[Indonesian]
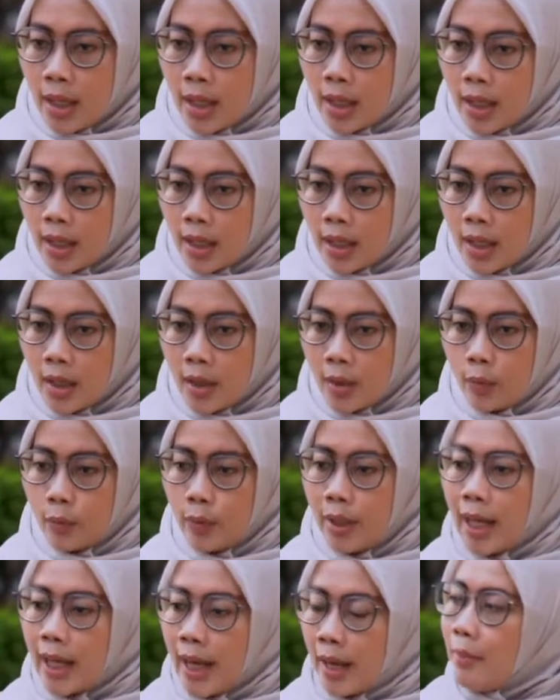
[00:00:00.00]
uh,
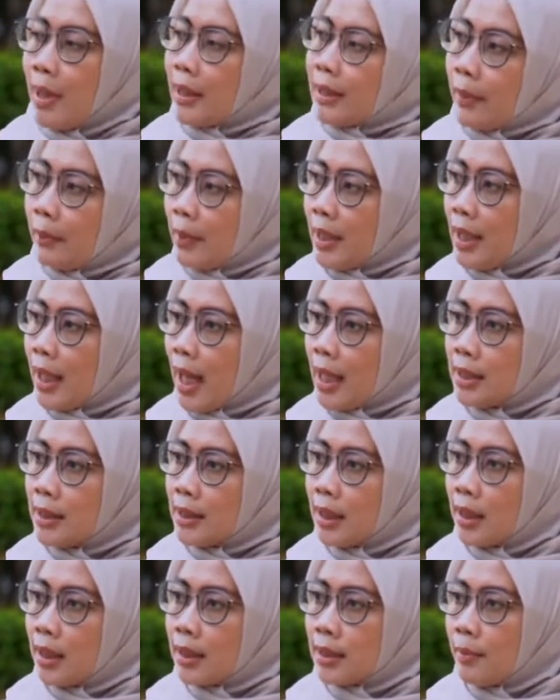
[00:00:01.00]
wilayah Batam ini kan
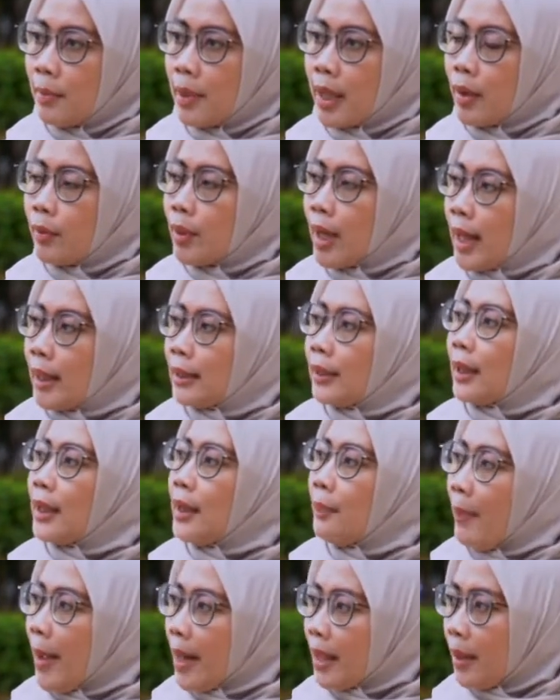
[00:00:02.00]
uh, sebagai wilayah
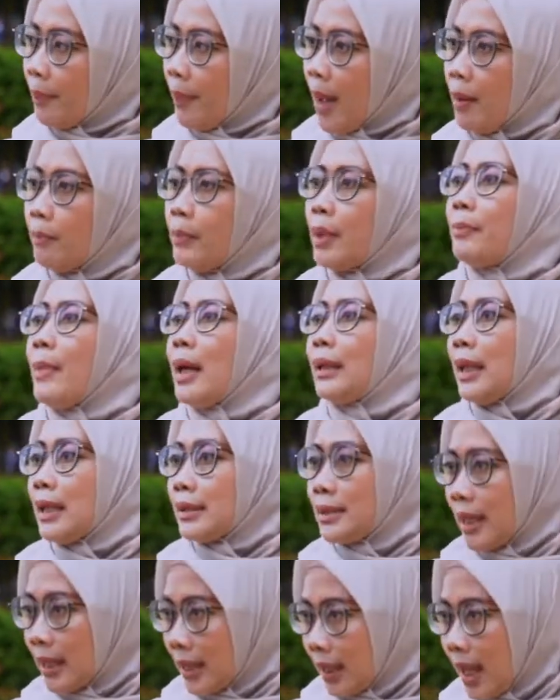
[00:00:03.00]
terdepan ya Pak,
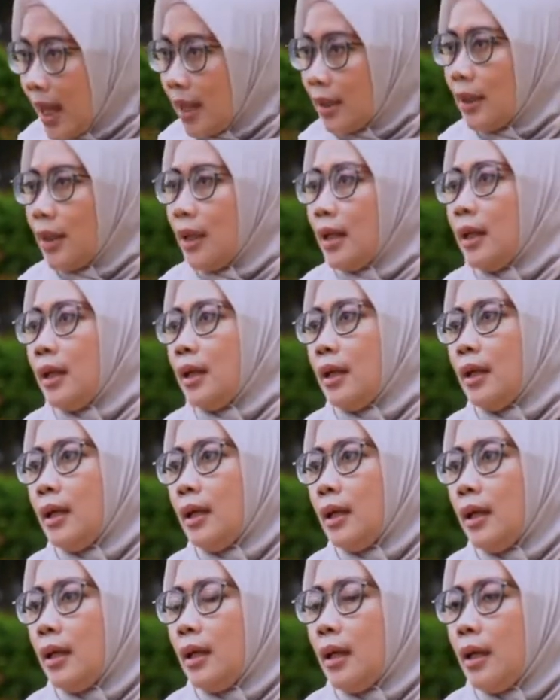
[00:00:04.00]
berbatasan dengan
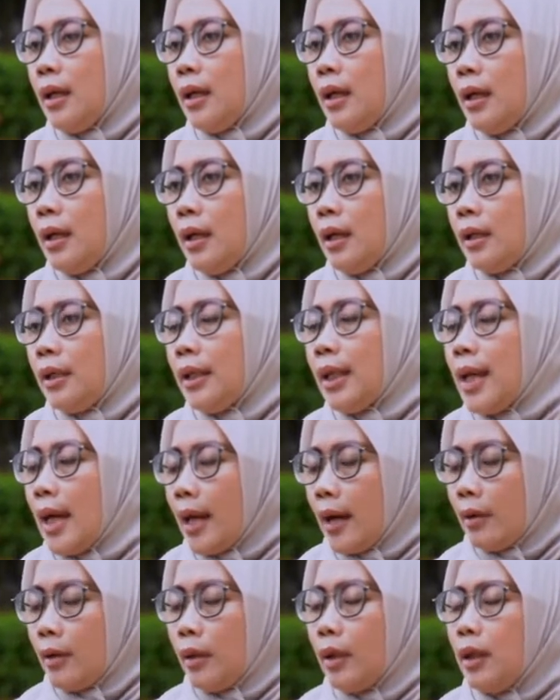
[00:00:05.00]
uh,
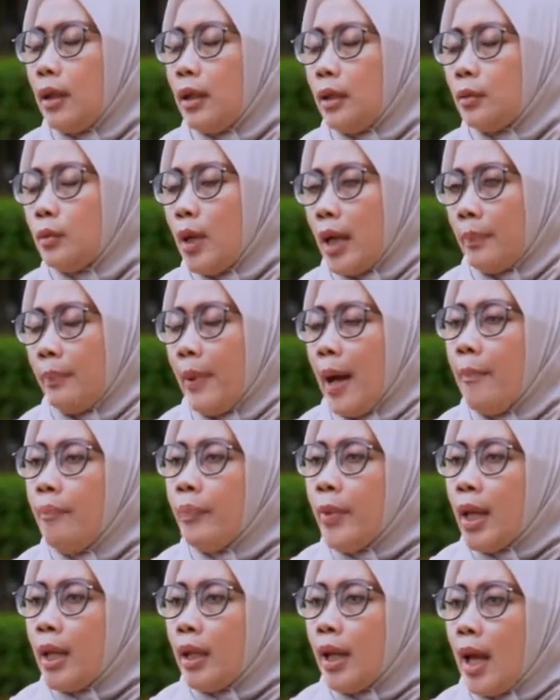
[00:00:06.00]
negara uh, luar Pak.
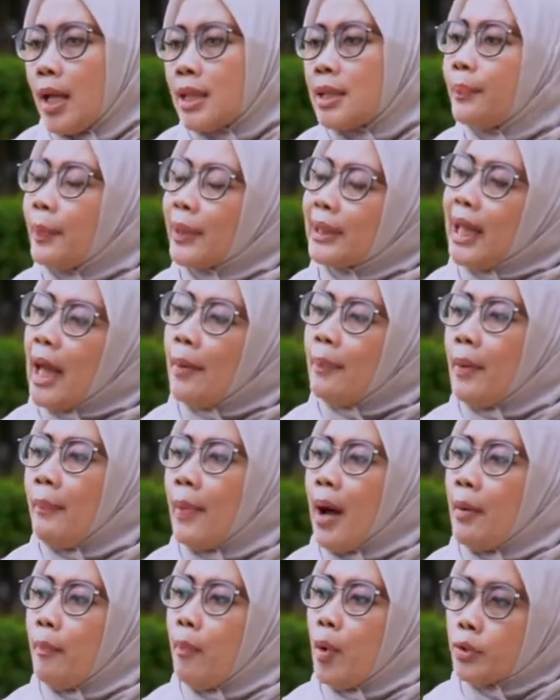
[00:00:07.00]
Nah, seperti apa
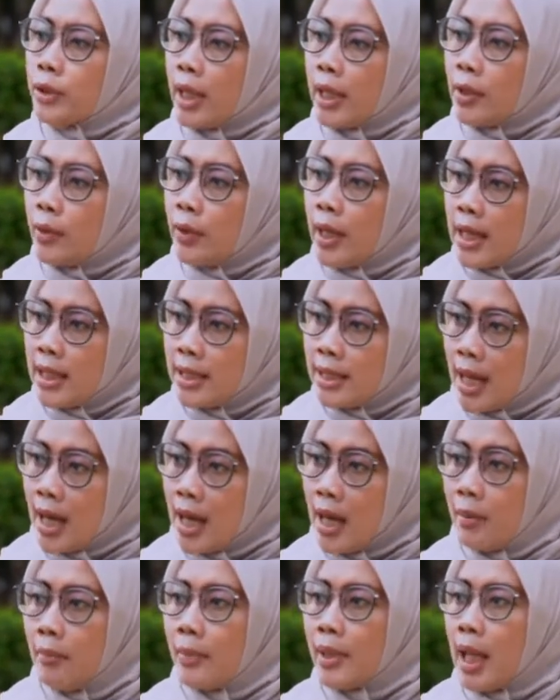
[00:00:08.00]
Pak Pos
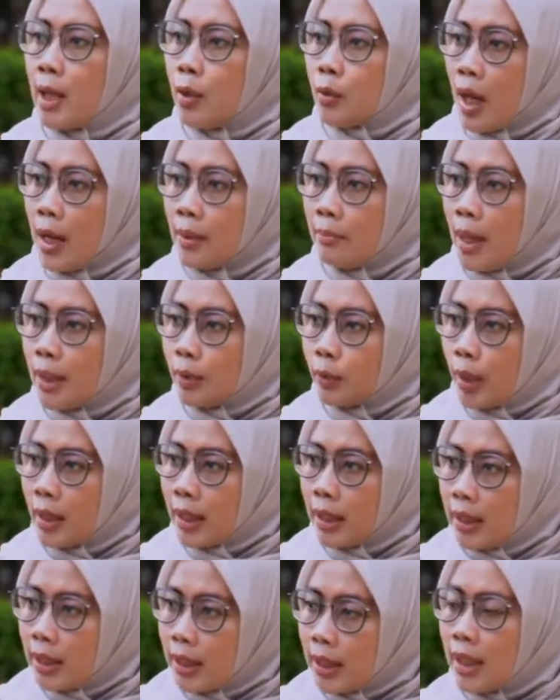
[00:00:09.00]
Indonesia menyalurkan bantuan
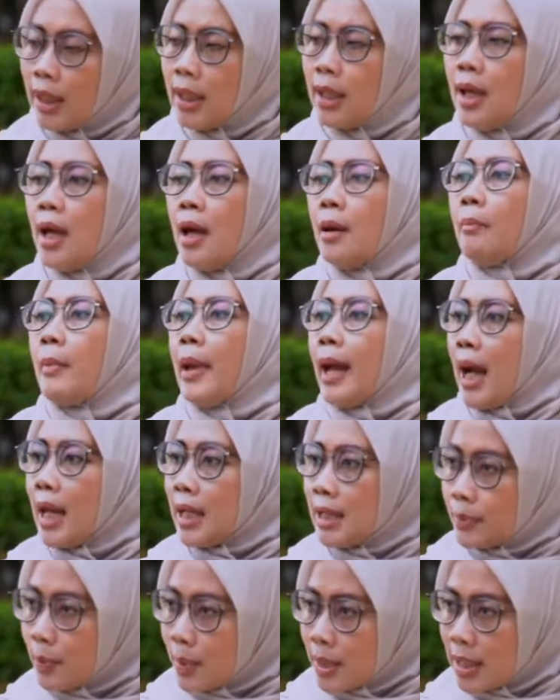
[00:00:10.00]
ini,
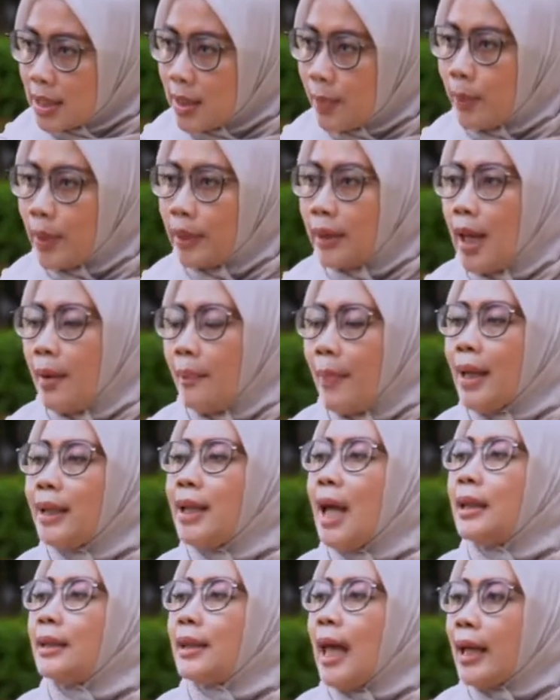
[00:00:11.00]
mekanismenya seperti apa
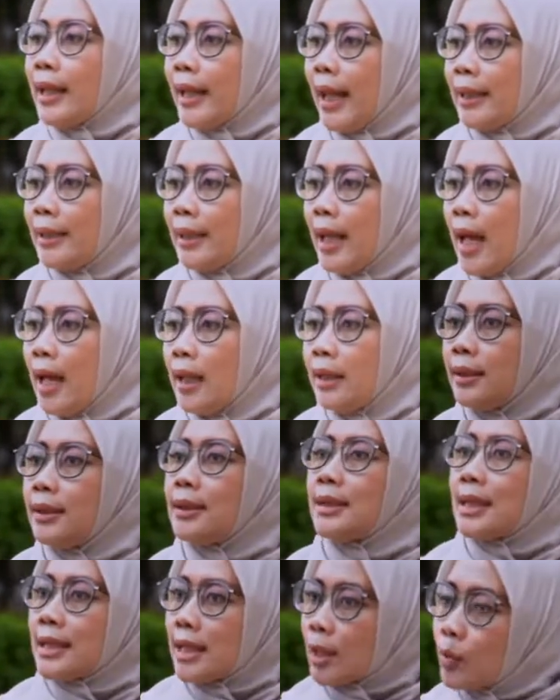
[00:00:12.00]
dan targetnya
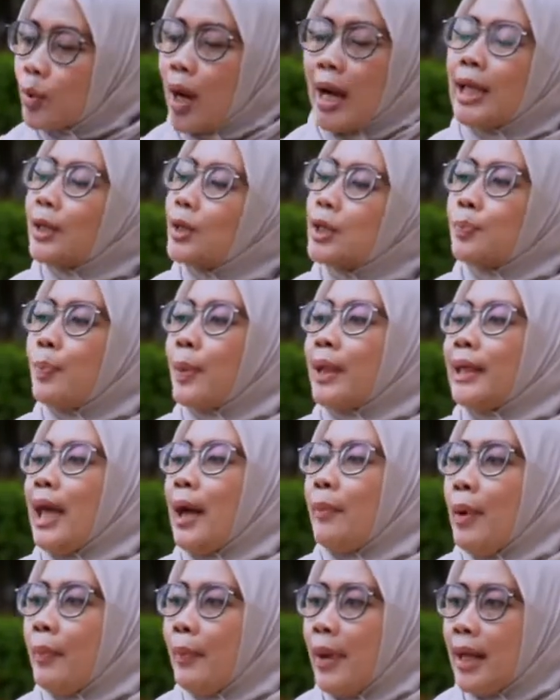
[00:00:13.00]
keseluruhan itu seperti
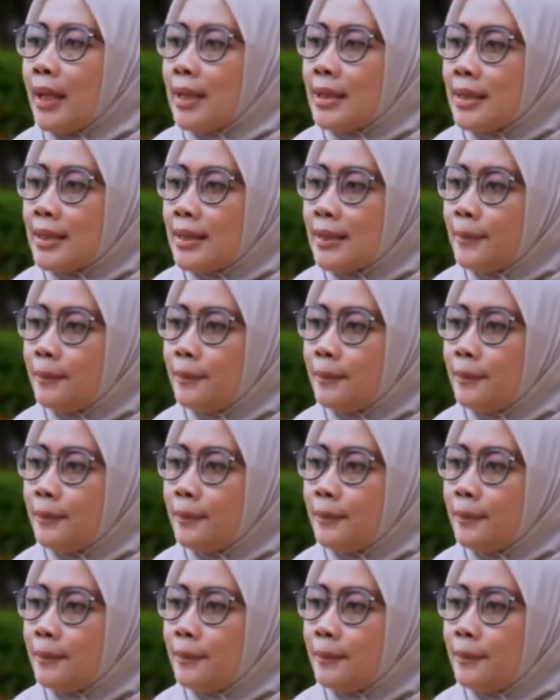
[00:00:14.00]
apa Pak Haris?